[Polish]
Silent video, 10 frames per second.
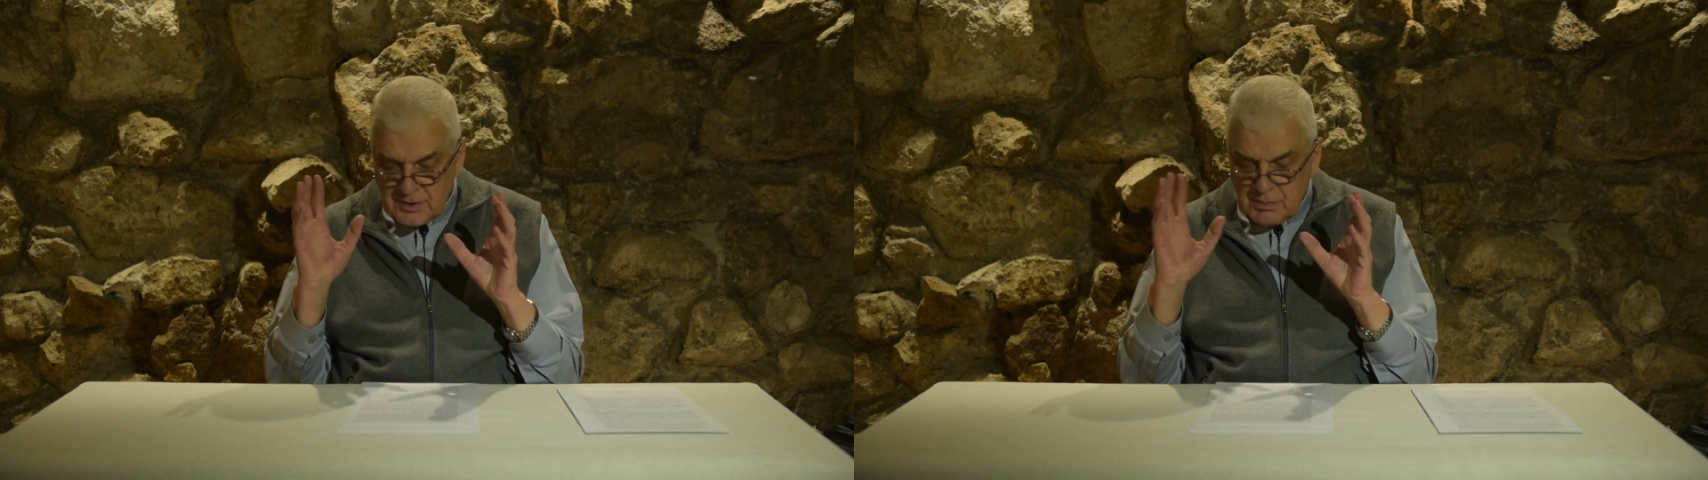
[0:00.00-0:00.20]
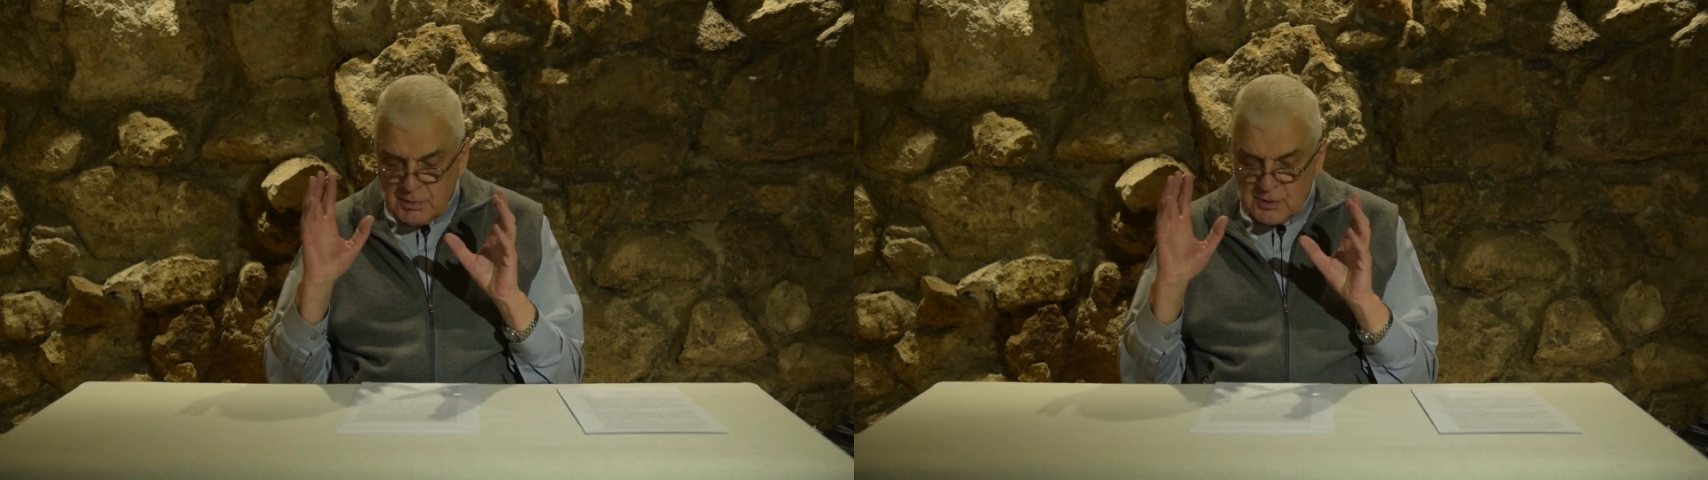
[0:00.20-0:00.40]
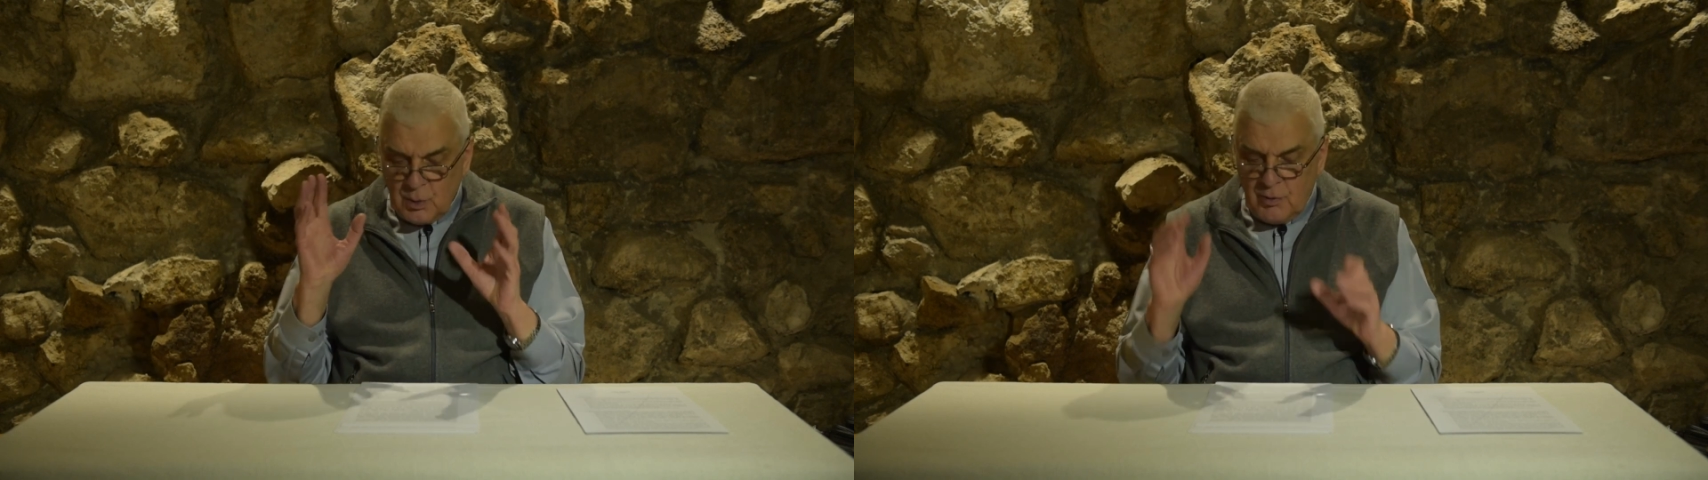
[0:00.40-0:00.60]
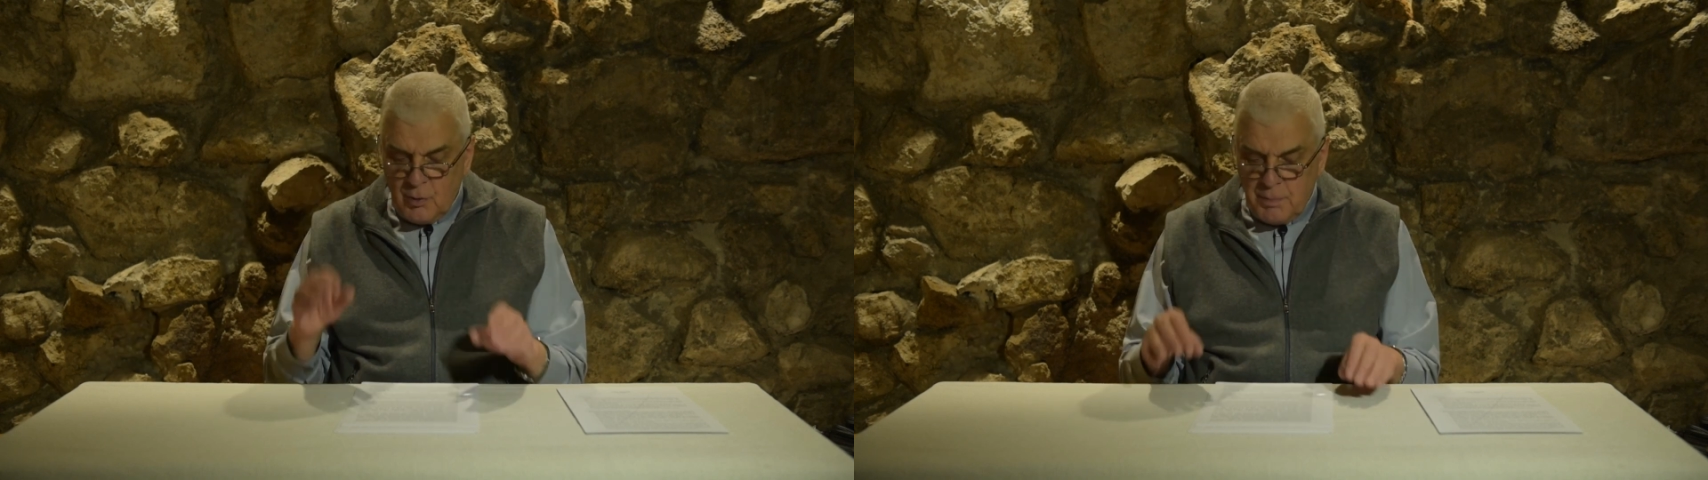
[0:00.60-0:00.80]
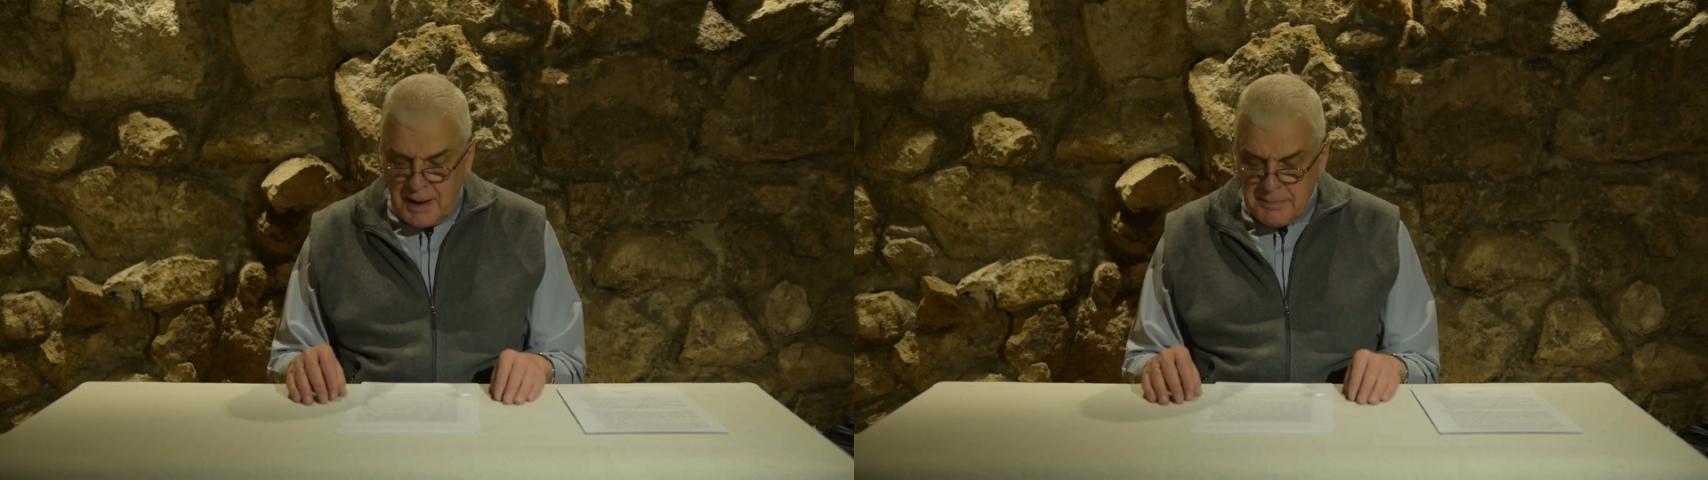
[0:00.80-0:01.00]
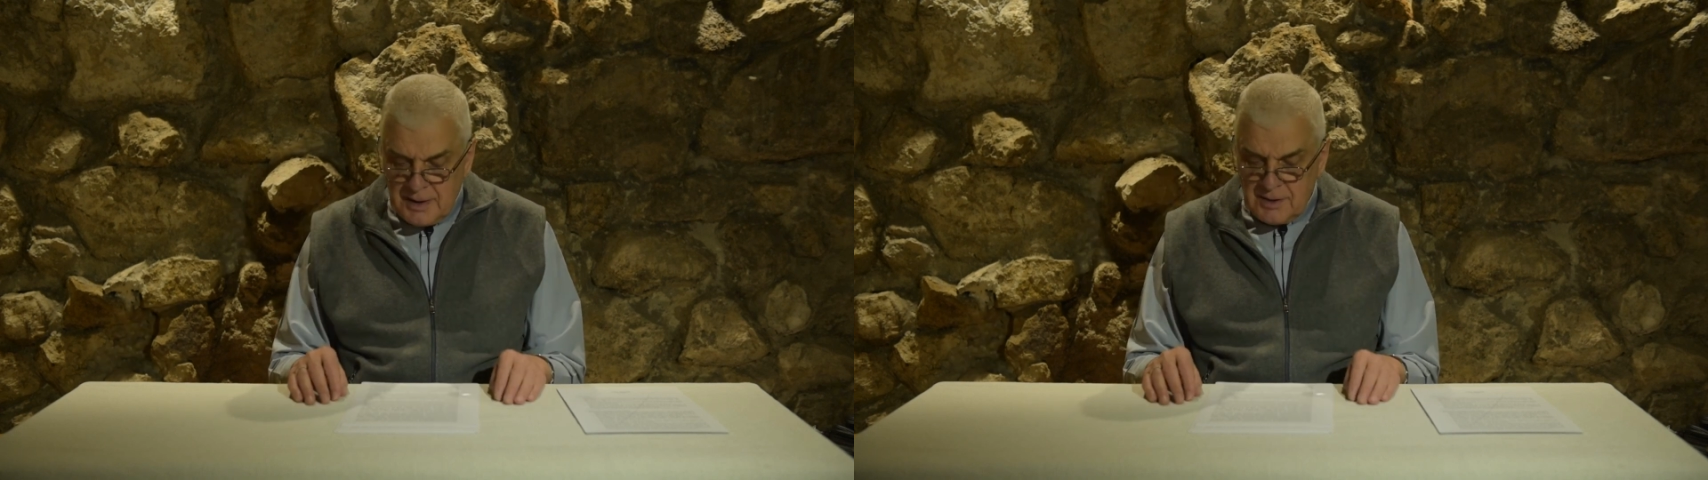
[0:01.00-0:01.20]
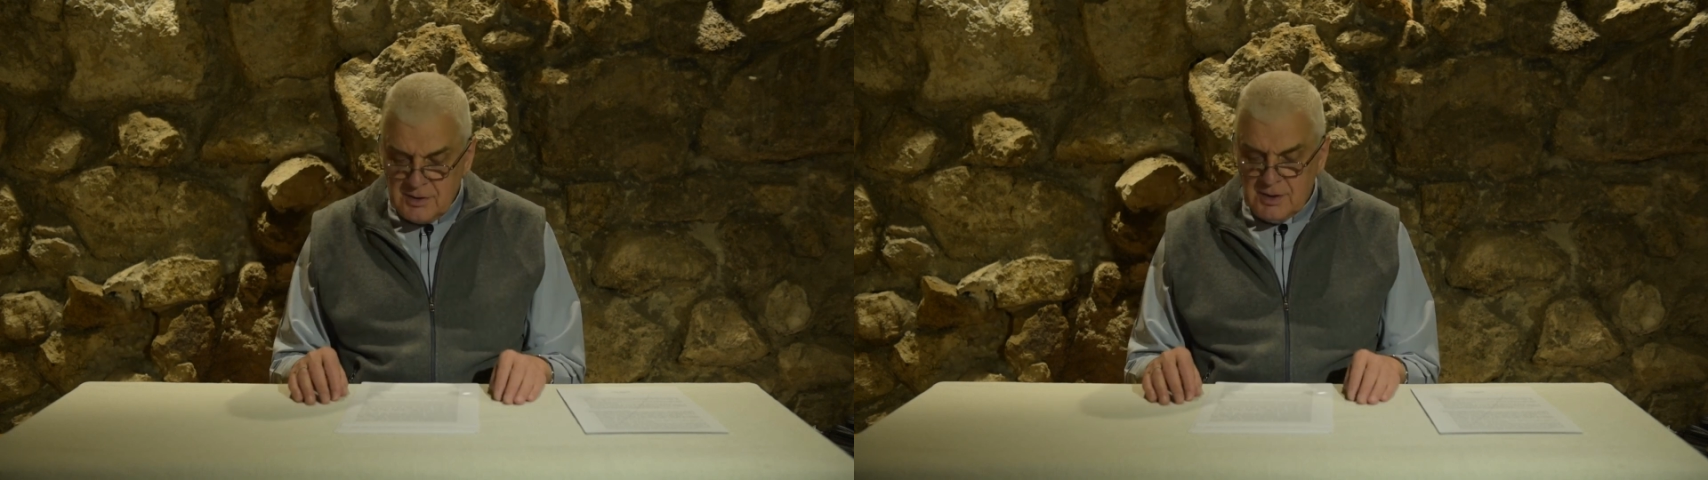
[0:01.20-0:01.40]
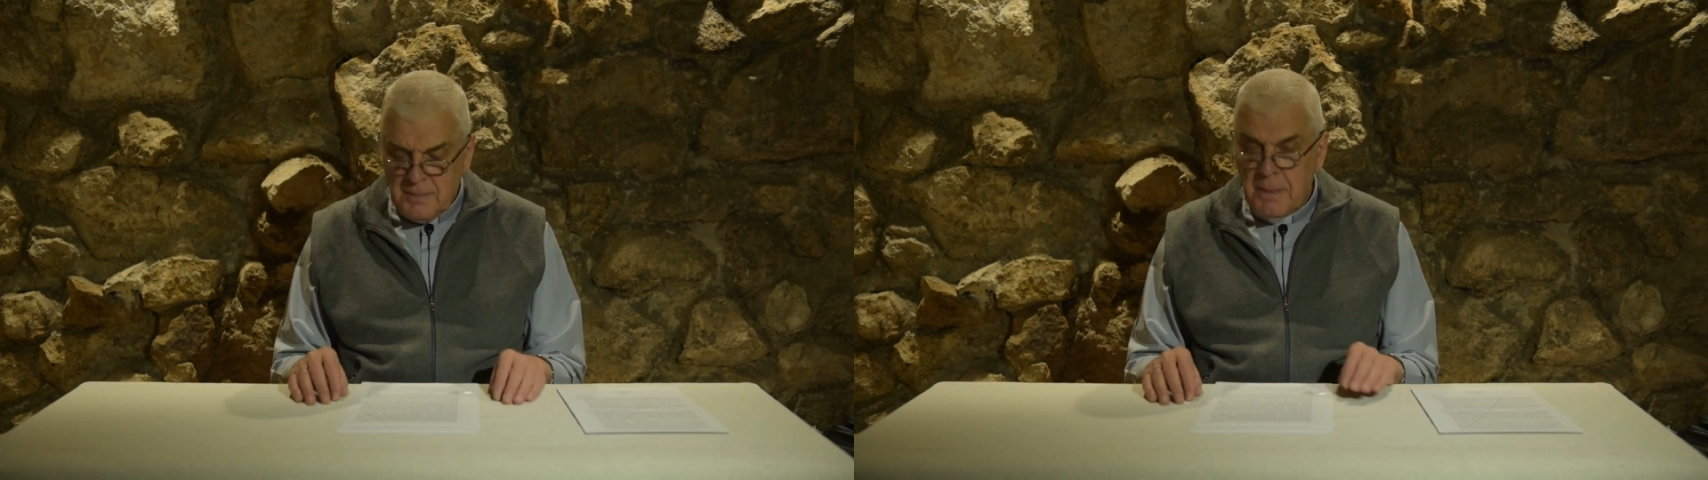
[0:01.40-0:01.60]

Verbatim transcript: zmysłową pamięć.